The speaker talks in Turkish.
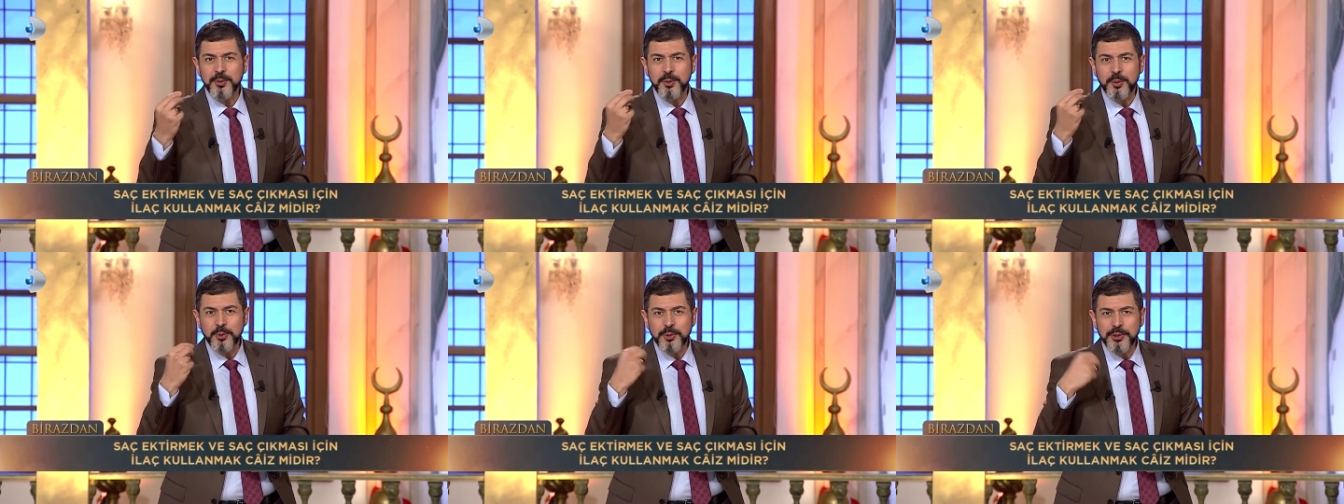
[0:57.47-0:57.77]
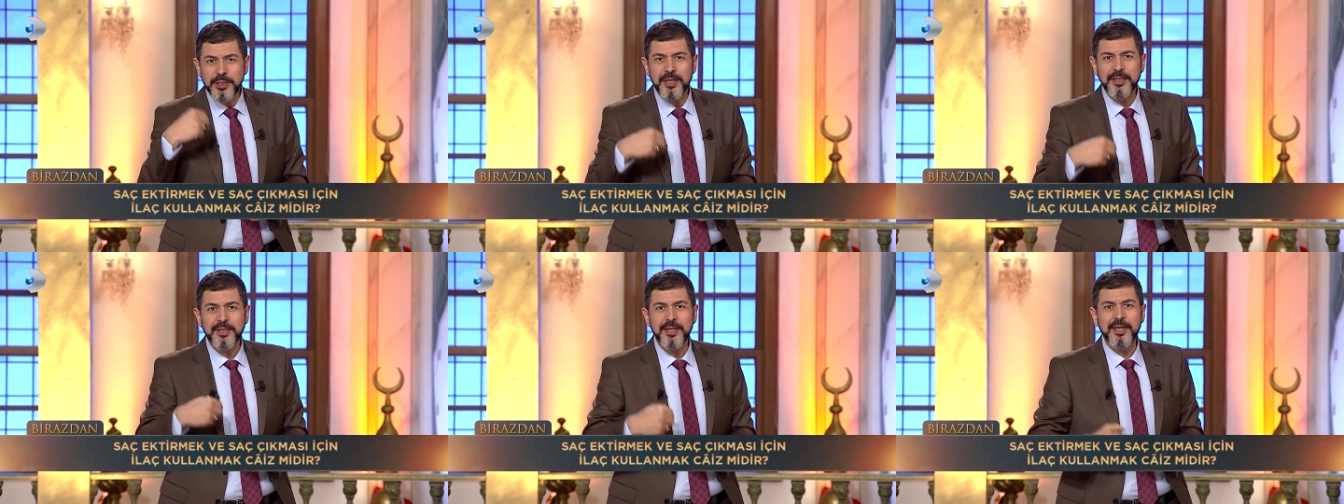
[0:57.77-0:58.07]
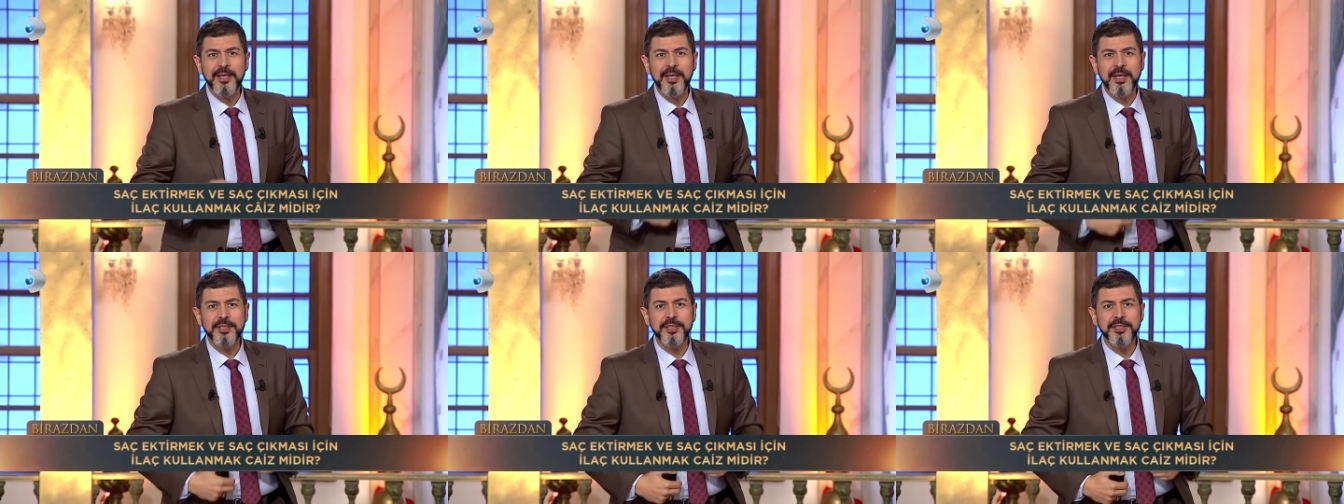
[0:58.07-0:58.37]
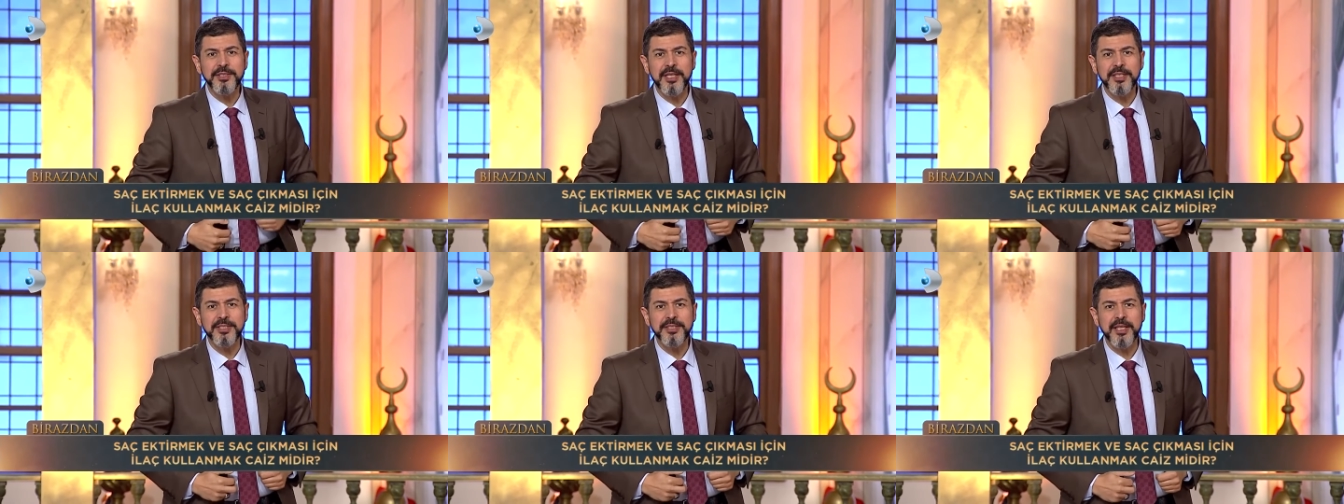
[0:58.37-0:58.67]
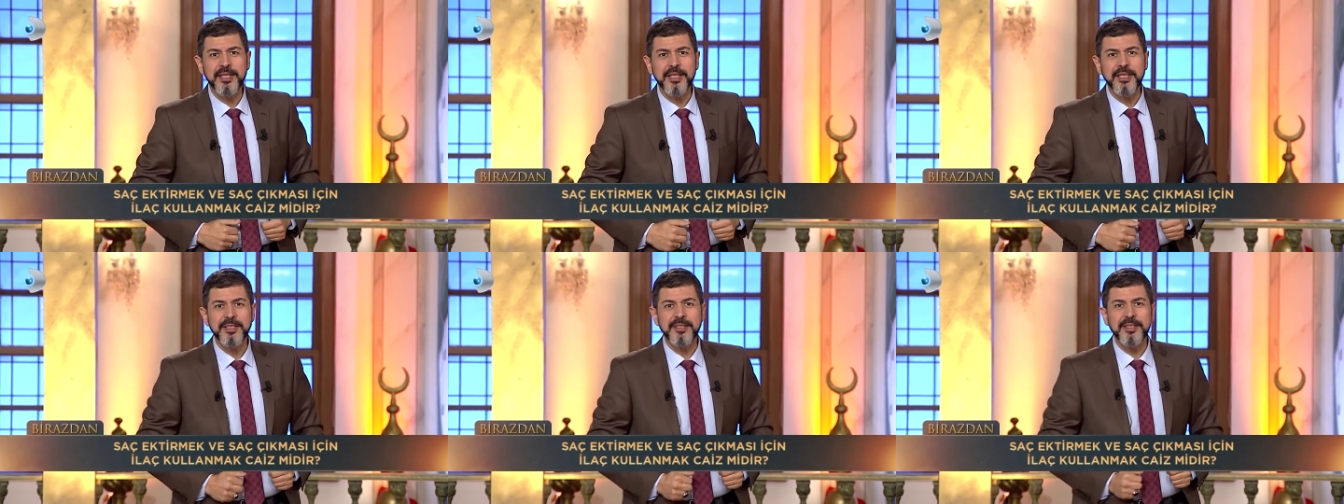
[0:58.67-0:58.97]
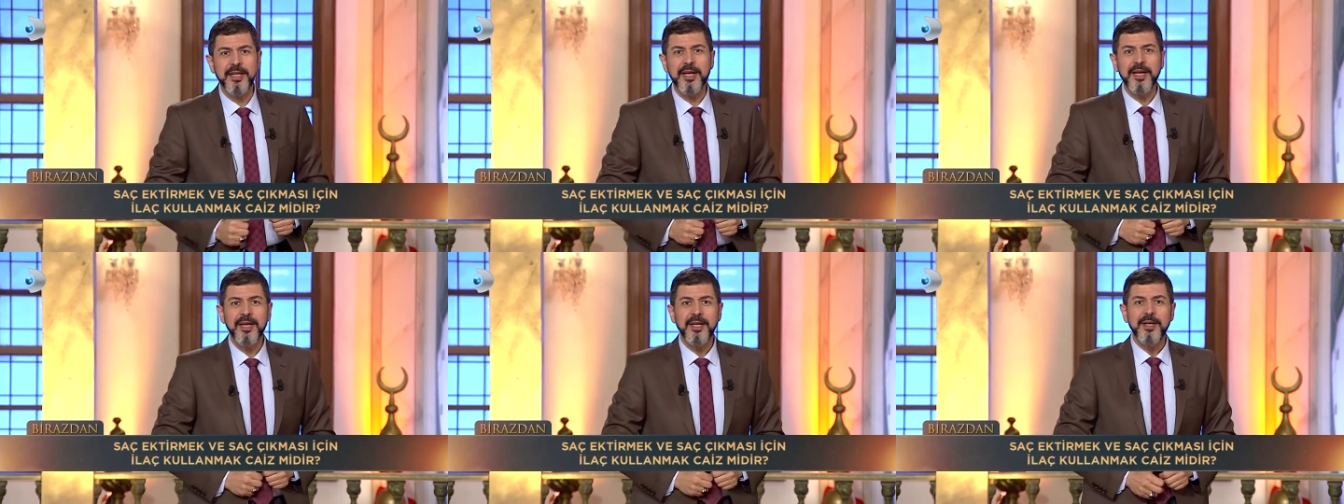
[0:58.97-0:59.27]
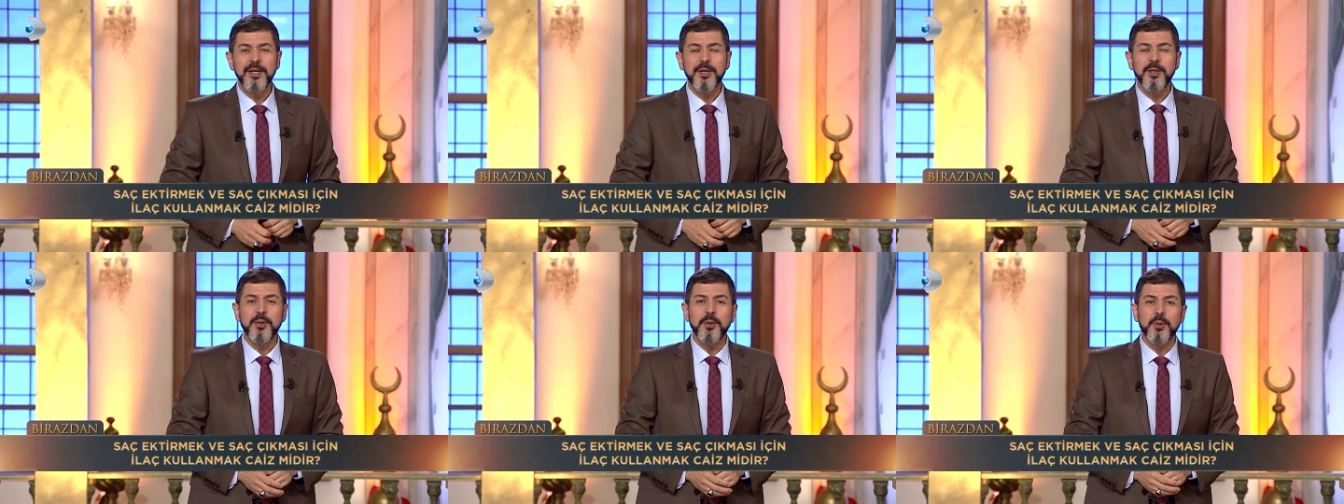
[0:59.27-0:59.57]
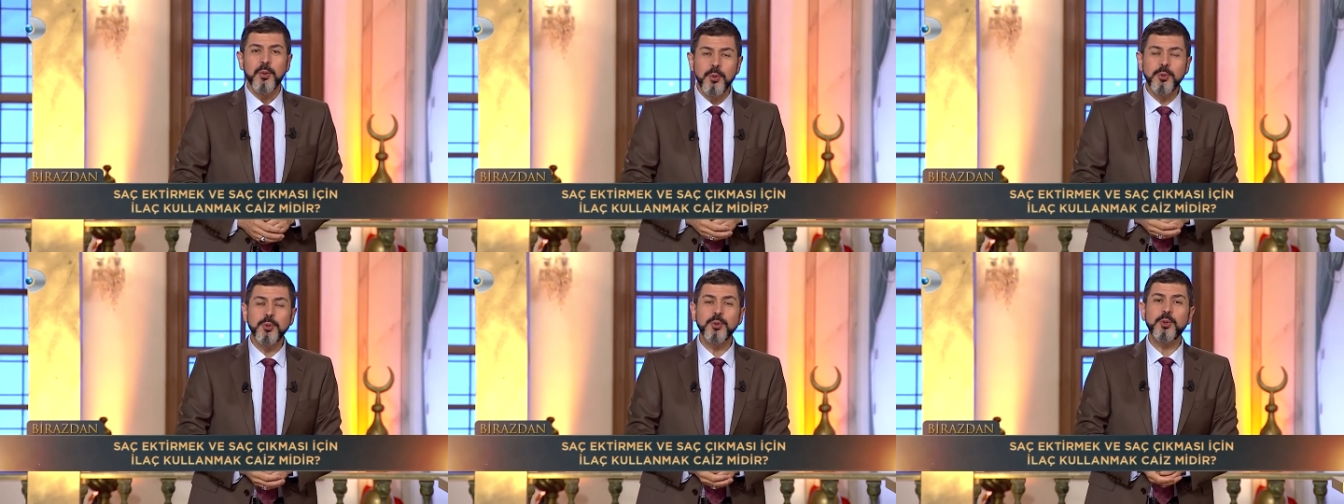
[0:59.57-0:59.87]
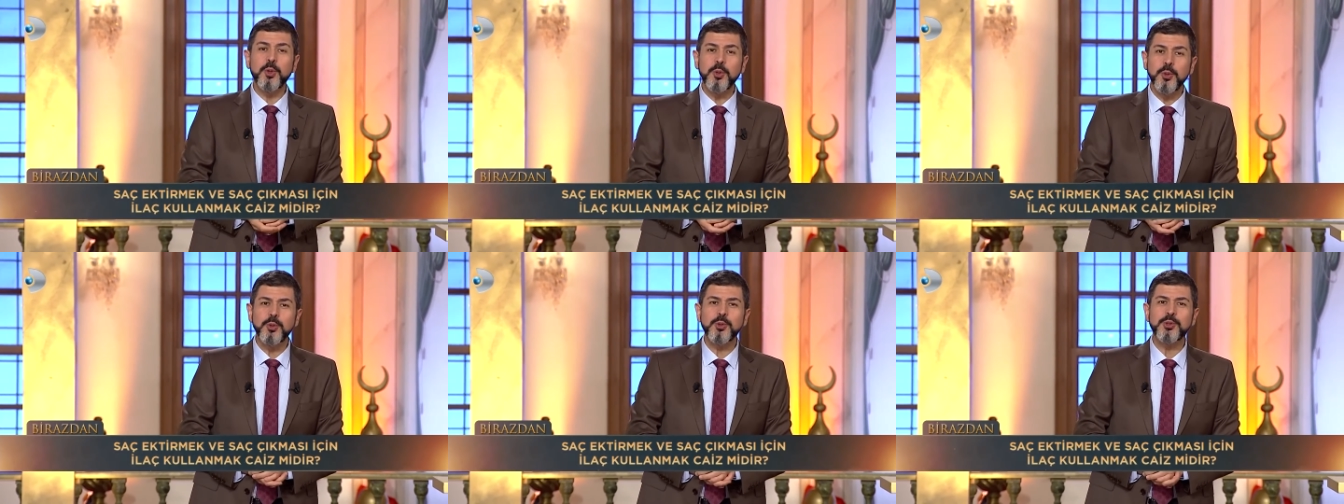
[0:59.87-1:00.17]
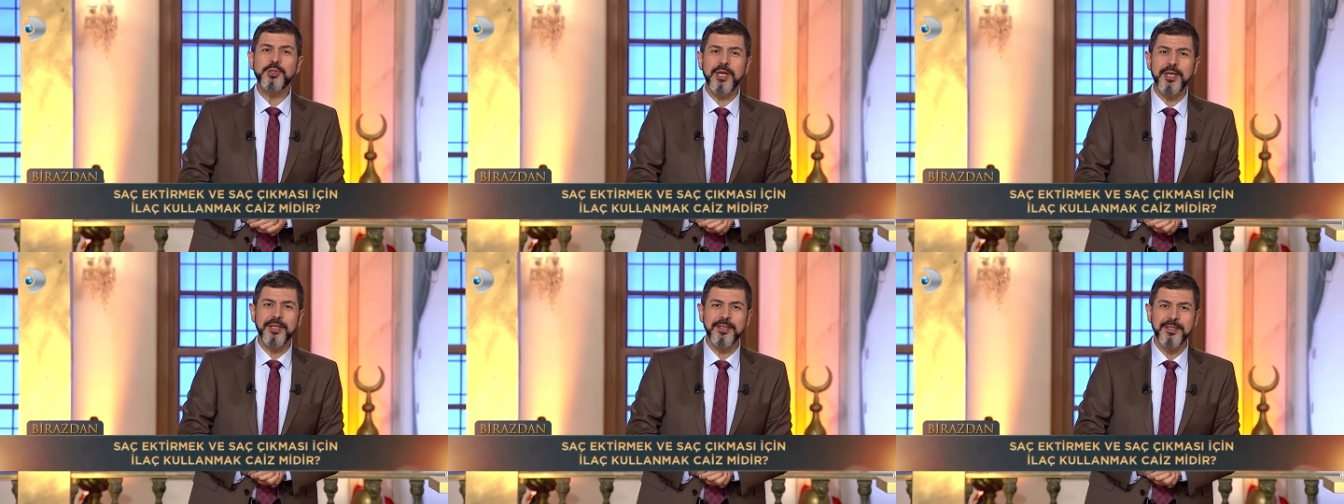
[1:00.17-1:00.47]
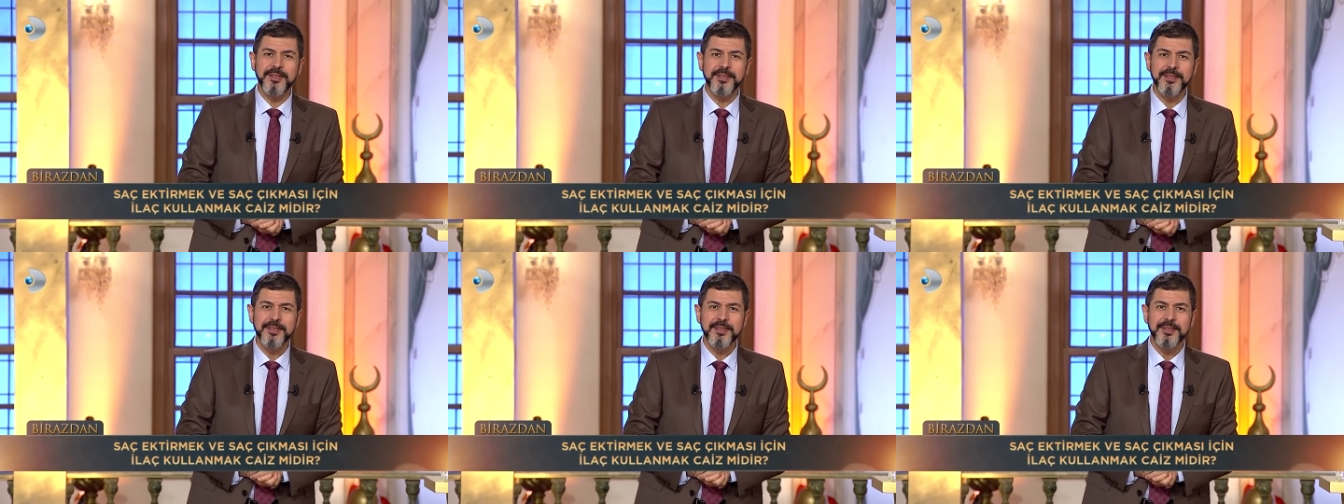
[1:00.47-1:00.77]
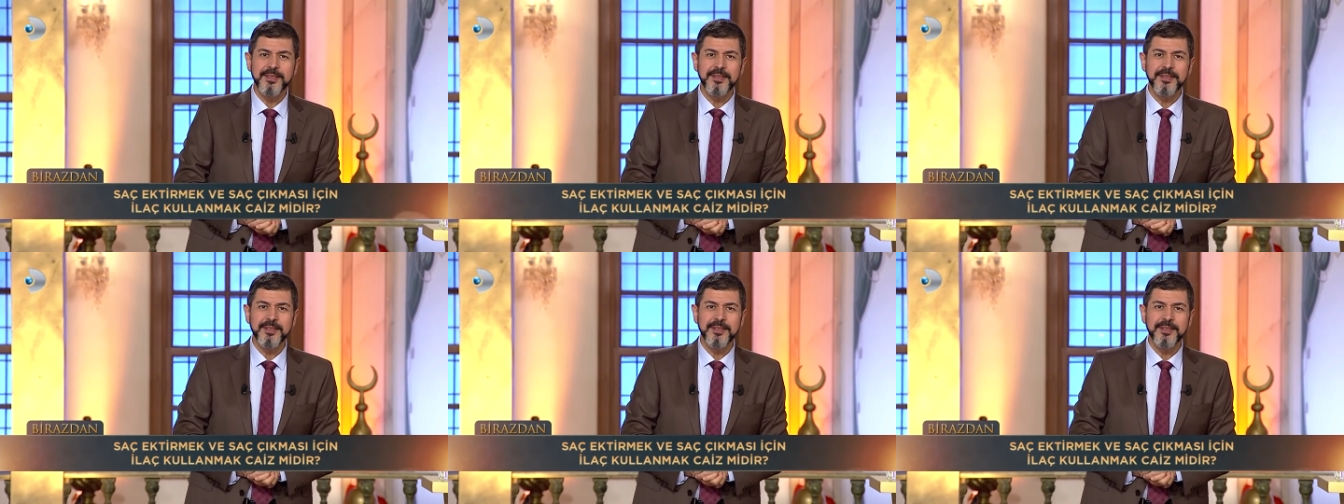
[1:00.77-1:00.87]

kursandan geçecek şekilde onu doyursaydın.